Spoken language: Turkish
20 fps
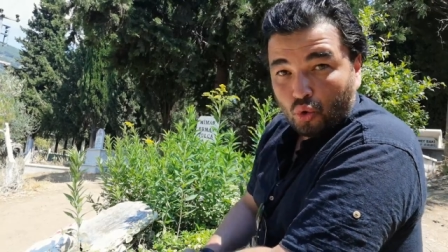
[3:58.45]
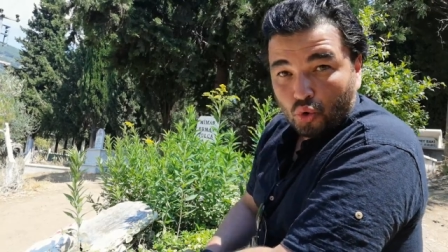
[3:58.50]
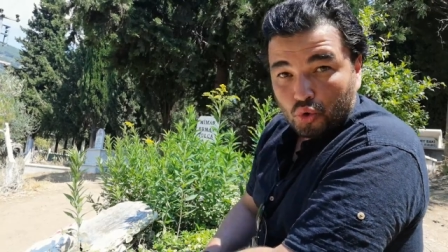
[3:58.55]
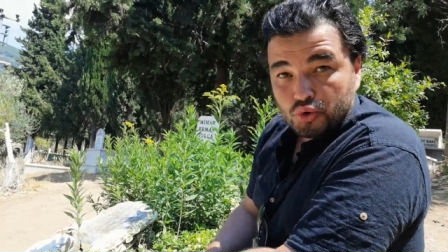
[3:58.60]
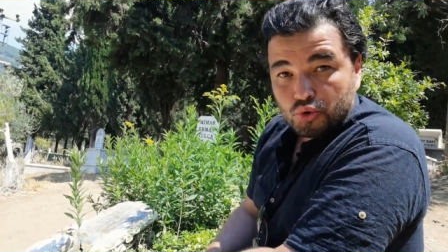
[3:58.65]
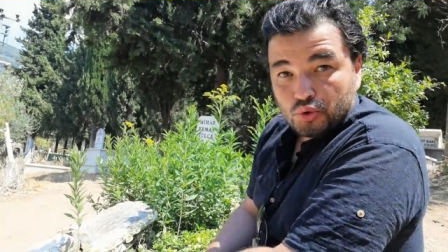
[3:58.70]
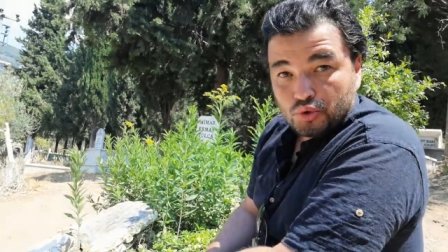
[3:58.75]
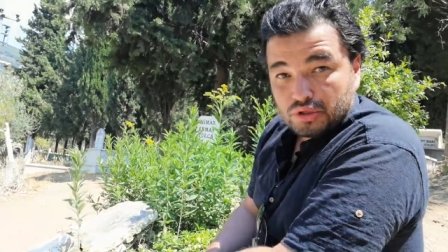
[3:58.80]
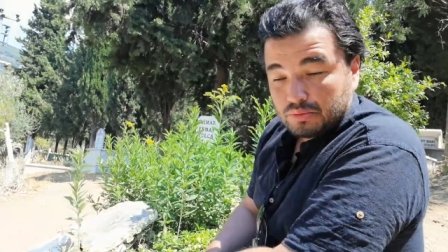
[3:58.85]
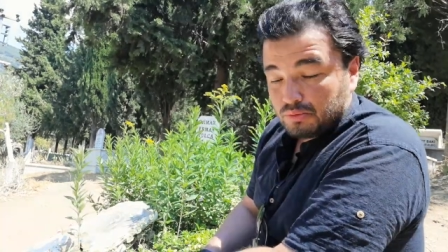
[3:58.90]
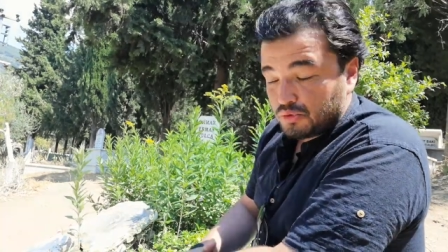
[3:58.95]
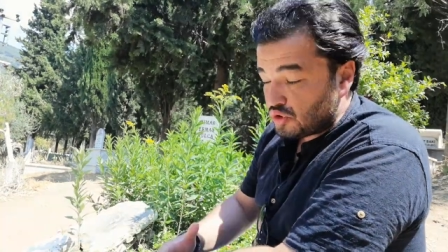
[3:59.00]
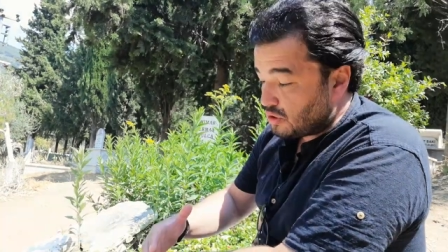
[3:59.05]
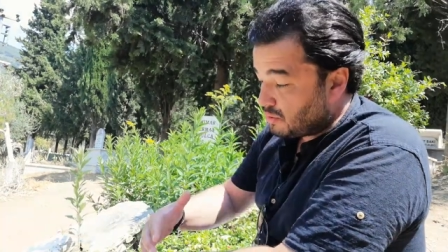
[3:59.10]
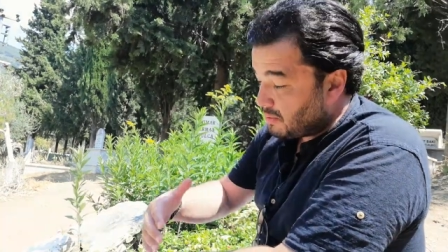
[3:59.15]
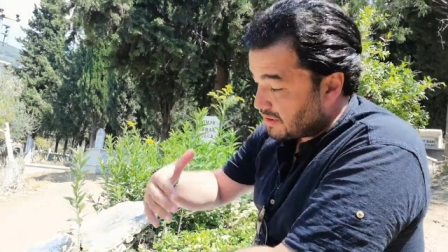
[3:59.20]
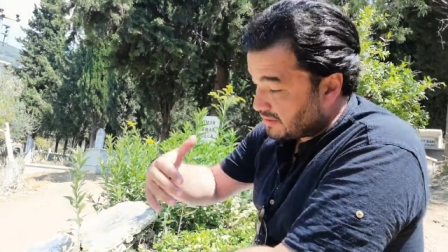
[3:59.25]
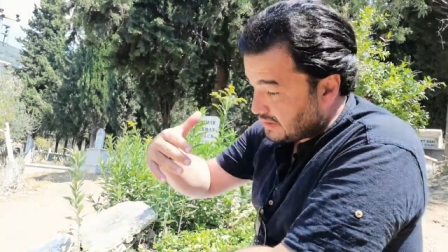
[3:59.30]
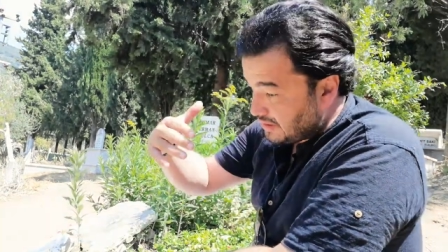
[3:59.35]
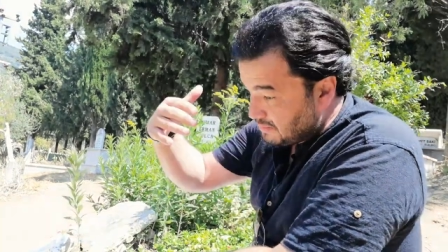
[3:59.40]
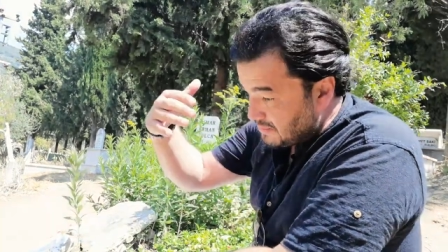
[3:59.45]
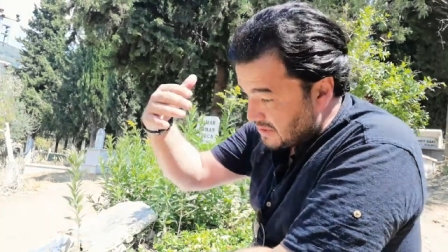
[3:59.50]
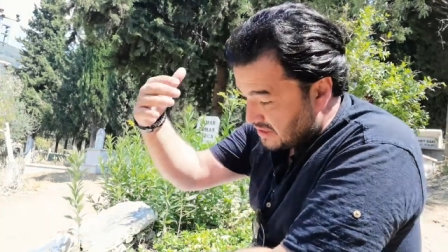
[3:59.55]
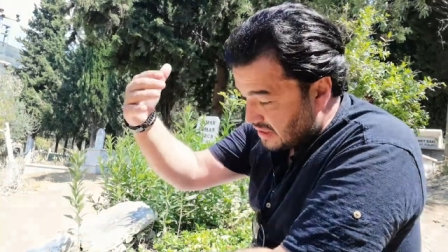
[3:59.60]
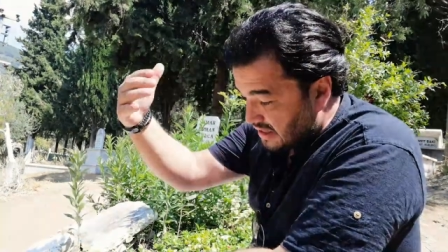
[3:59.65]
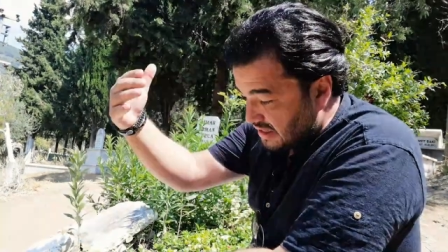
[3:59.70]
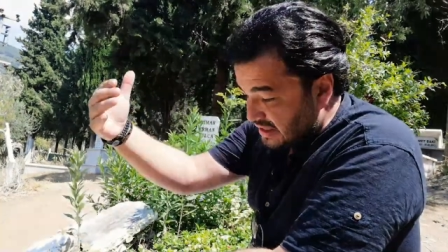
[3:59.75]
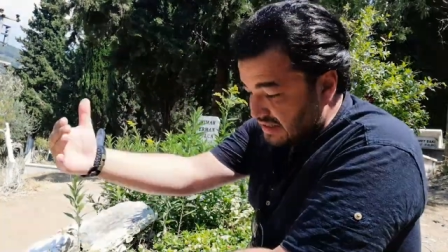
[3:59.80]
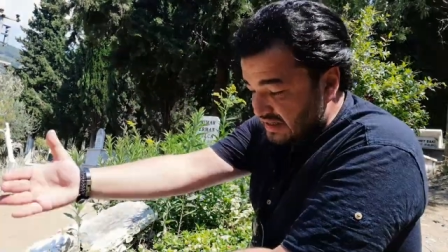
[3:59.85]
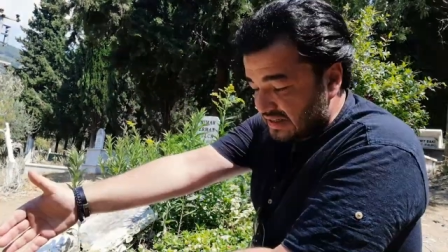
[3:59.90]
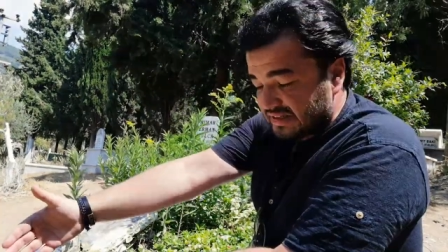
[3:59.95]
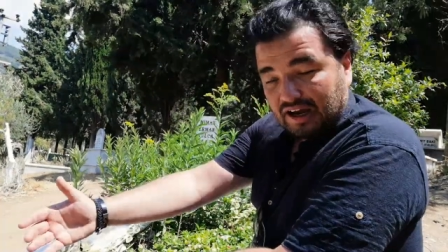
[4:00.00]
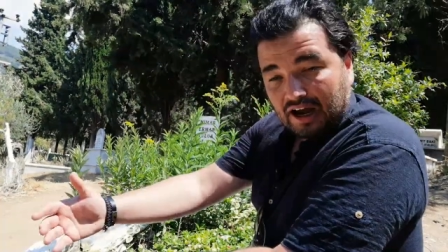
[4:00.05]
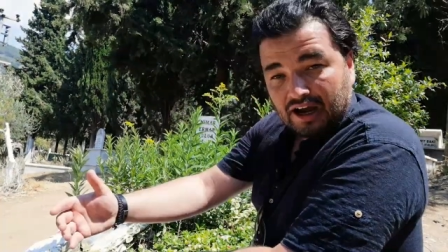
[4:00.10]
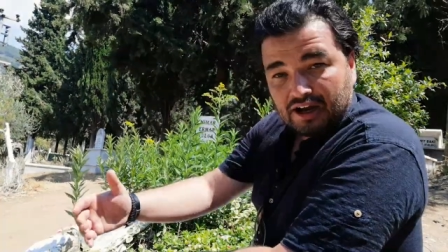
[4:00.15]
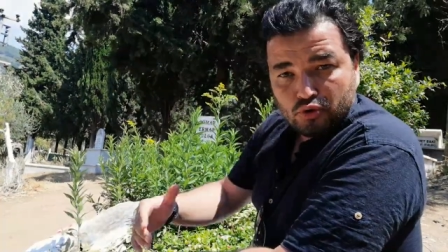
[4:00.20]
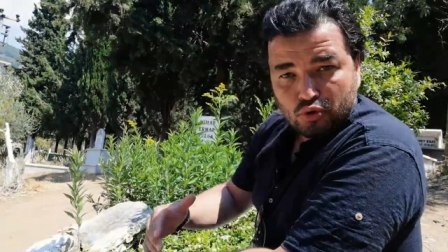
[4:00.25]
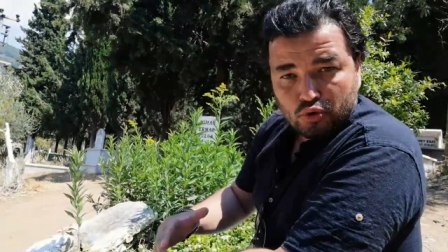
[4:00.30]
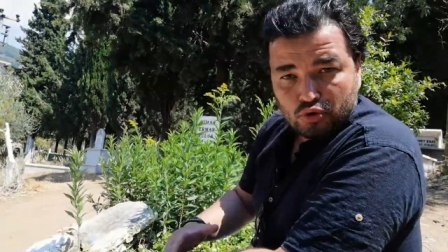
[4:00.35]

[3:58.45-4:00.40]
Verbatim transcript: oyun oynamış olmaktan, bir sahne